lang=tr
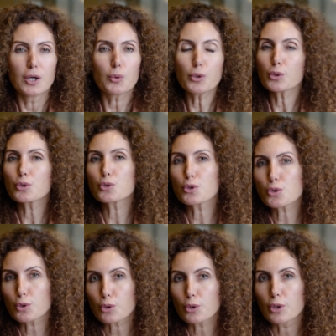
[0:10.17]

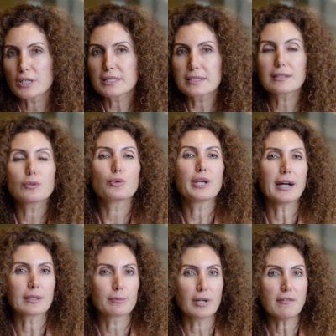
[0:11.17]
Uykusuzluk, sık
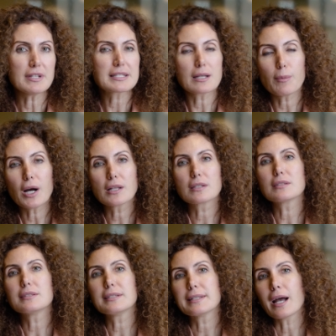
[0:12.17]
uyanma ve
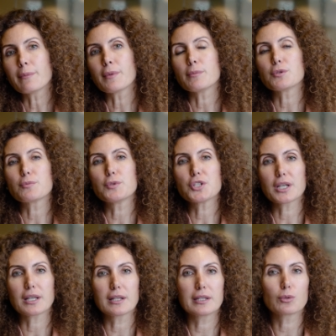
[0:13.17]
sabahları dinlenmemiş bir
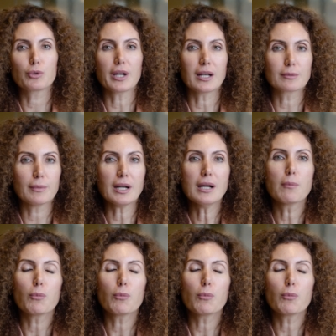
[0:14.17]
şekilde uyanma